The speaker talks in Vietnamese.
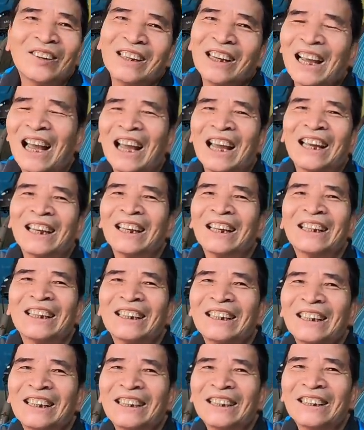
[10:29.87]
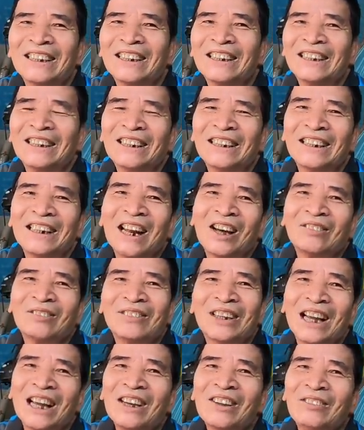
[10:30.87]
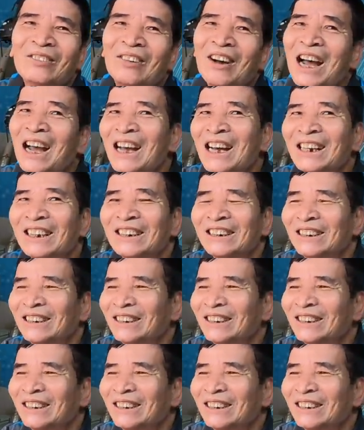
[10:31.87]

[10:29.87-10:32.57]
tối ngày nằm kế vả